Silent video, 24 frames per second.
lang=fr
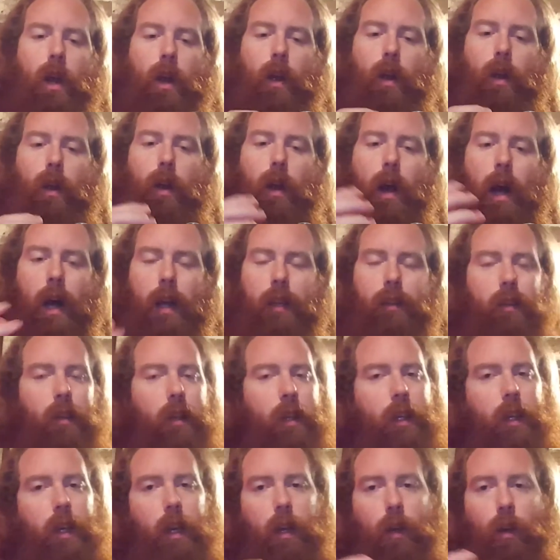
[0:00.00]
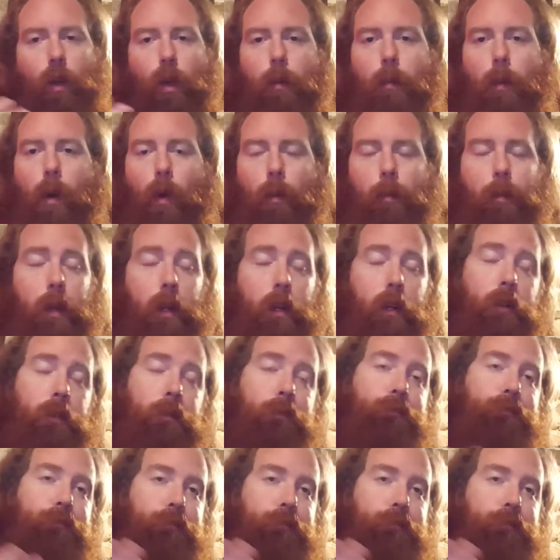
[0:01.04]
en tant avec un bon build,